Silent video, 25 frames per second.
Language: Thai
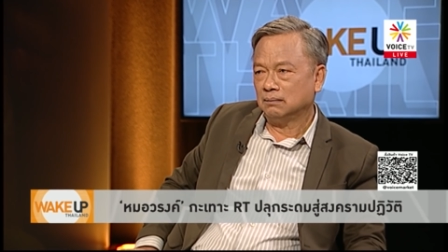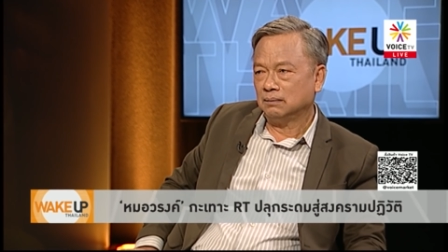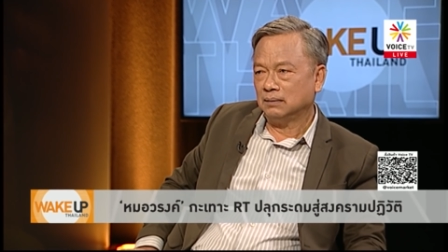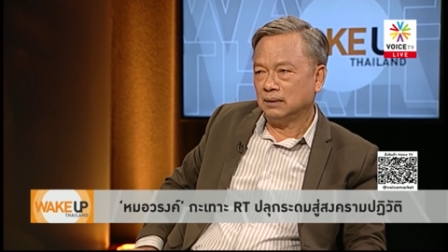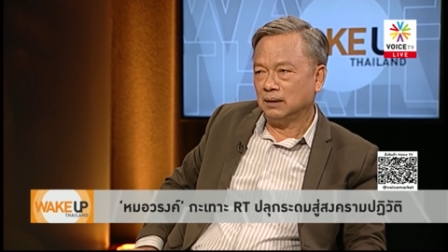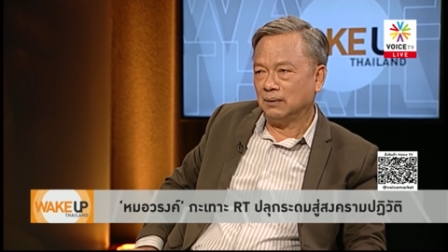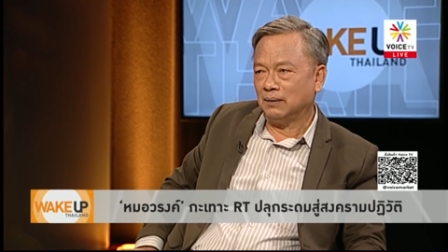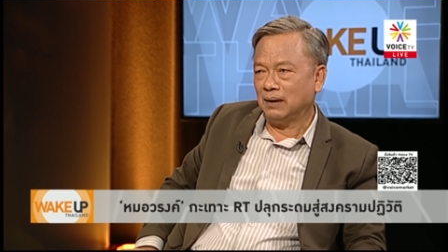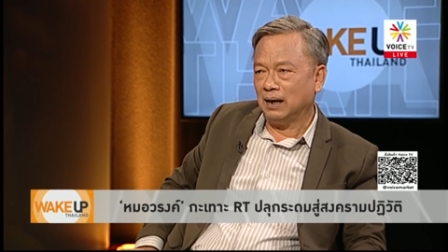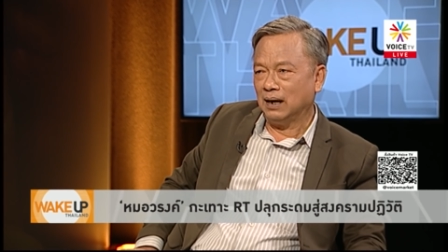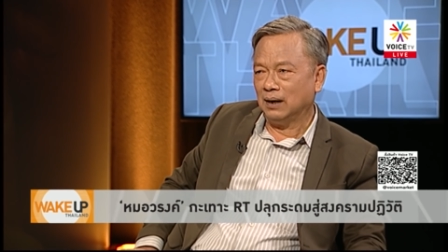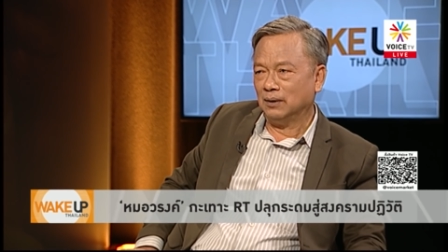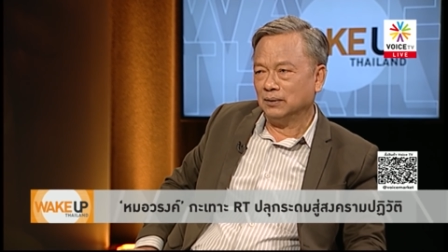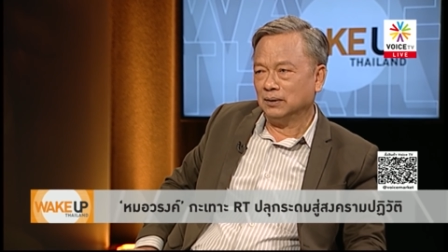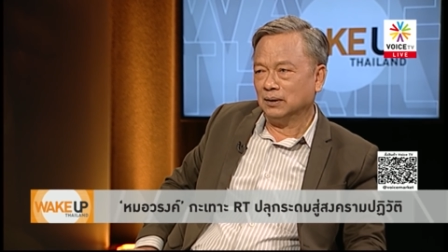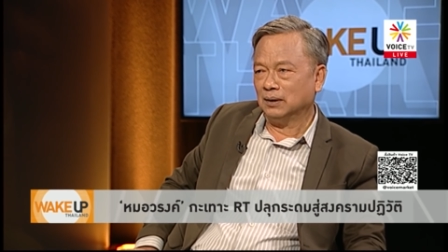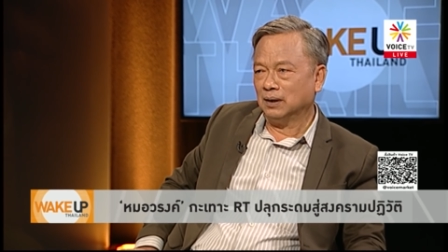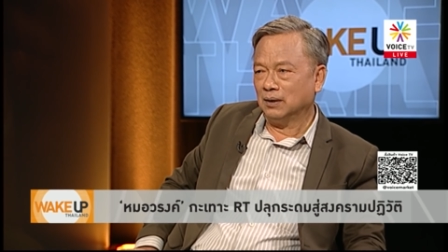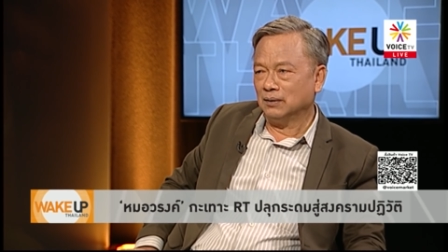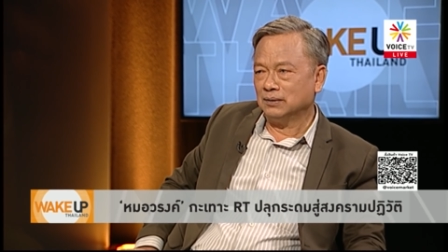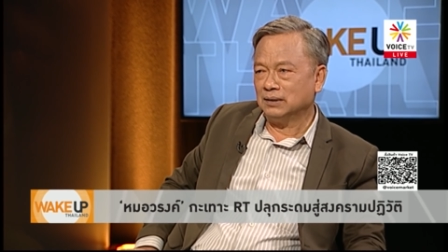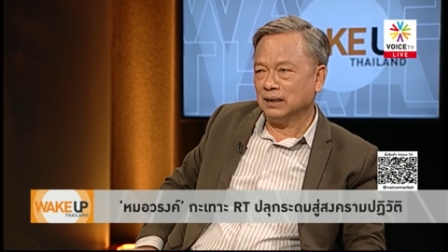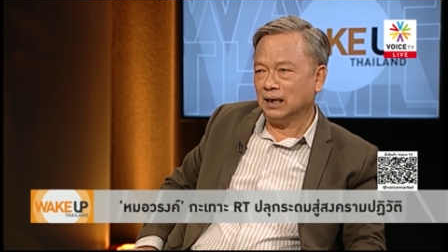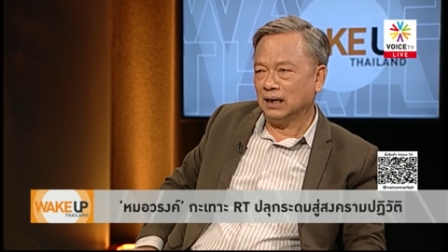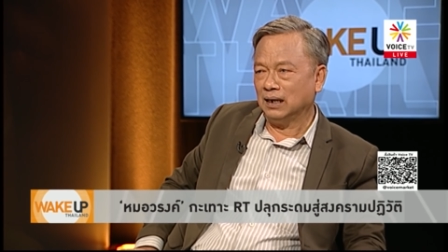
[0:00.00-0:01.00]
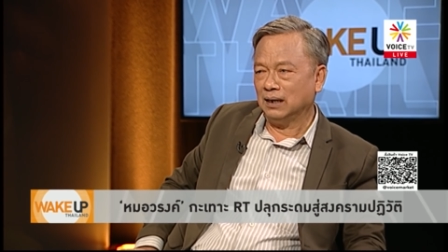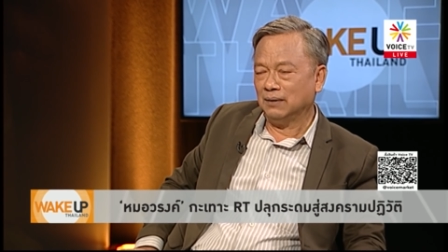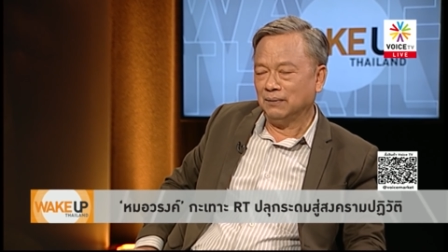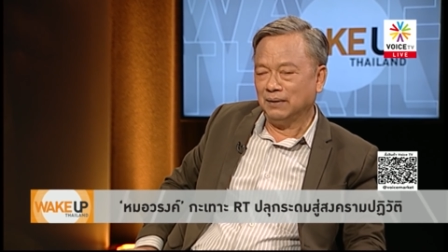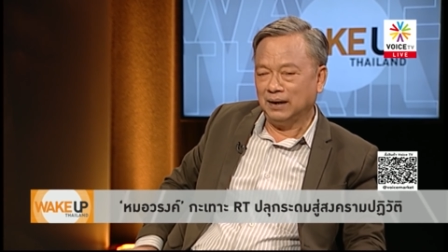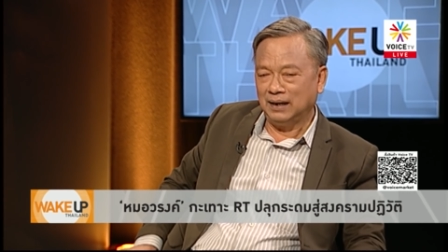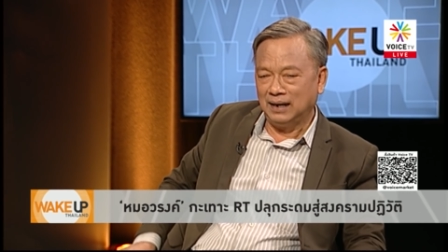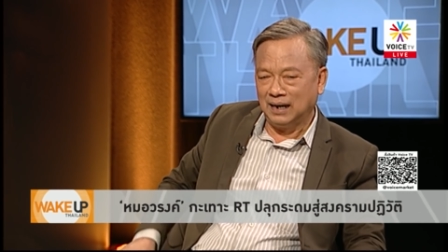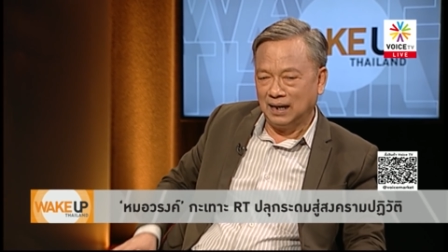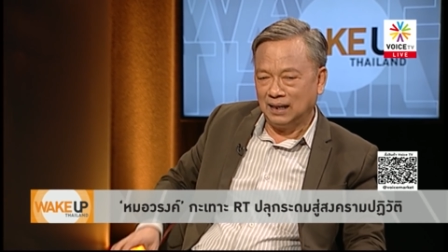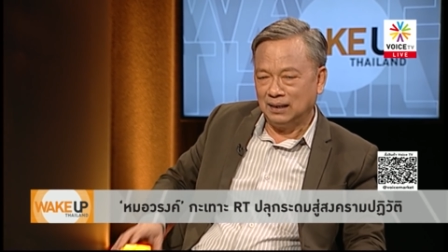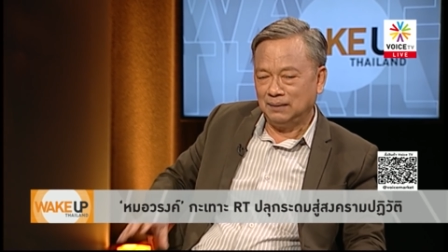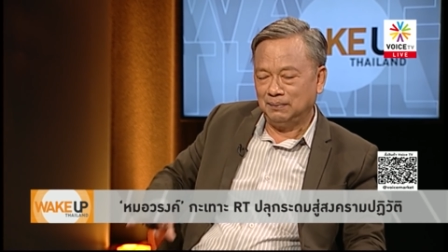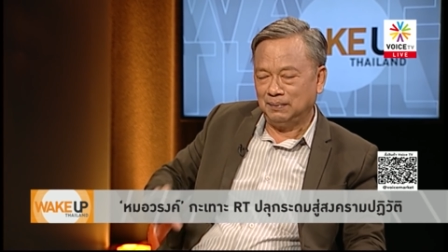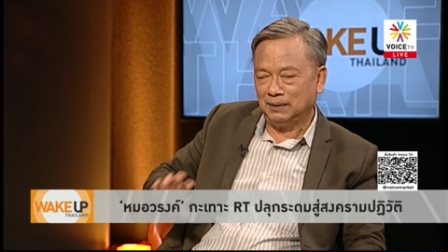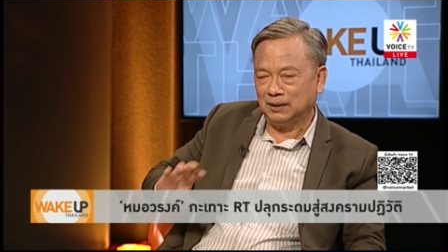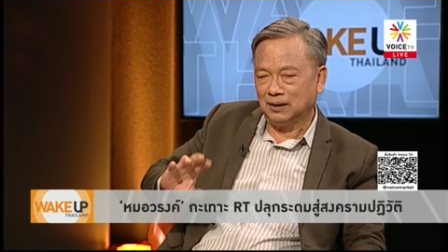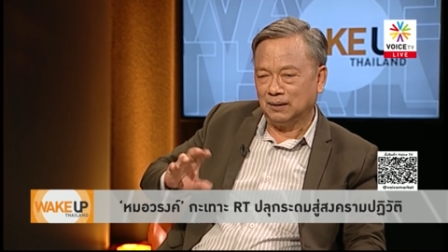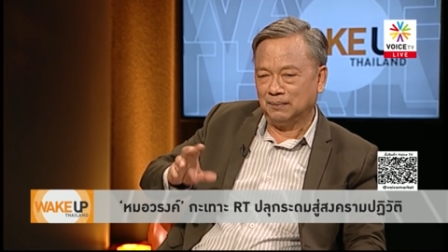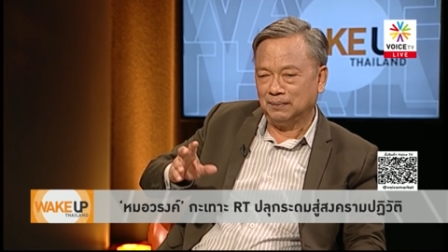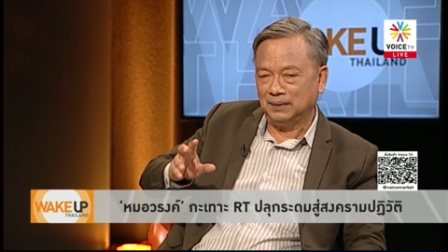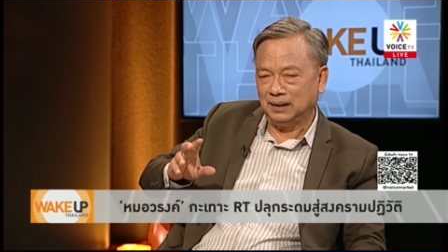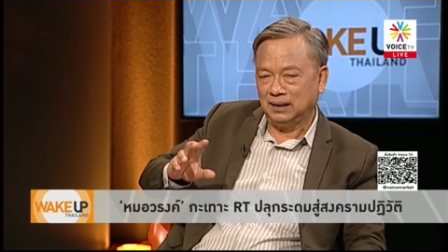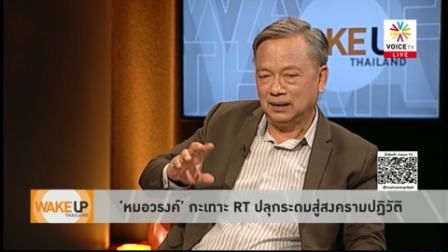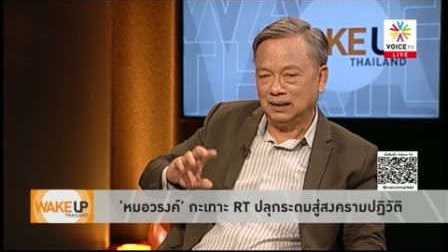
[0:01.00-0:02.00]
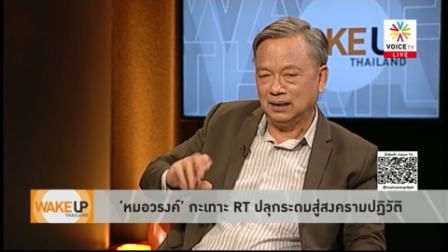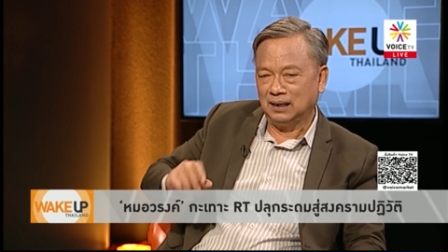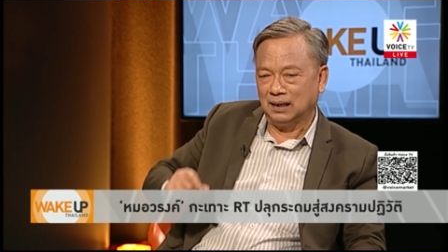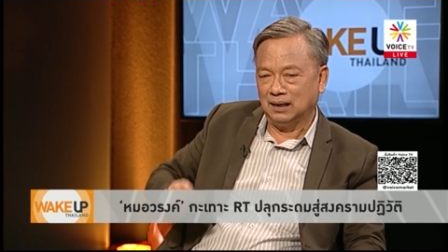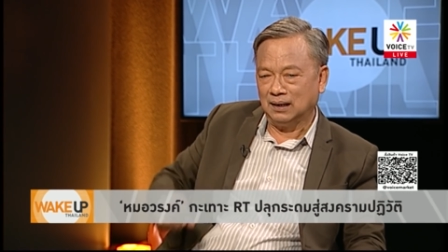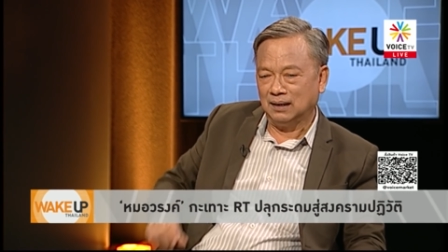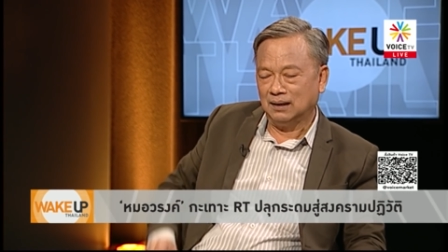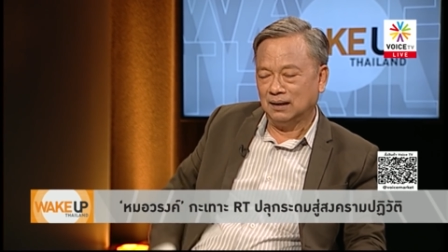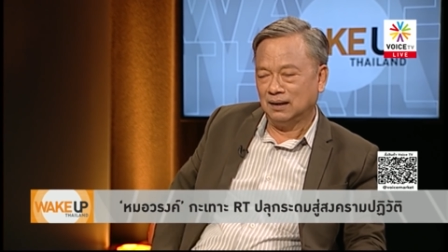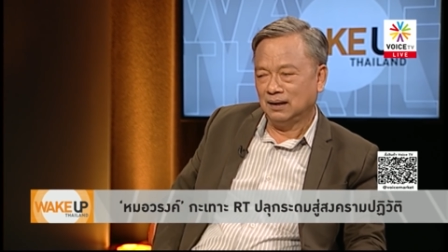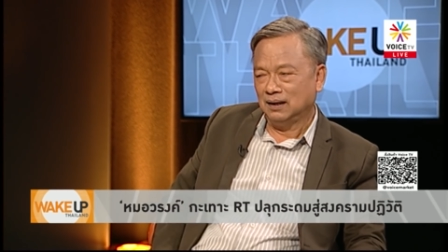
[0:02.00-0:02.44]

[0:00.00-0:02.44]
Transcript: แต่ว่าเราต้องเข้าใจนะว่าไอ้ด้านที่เป็นคอมมิวนิสต์เนี่ย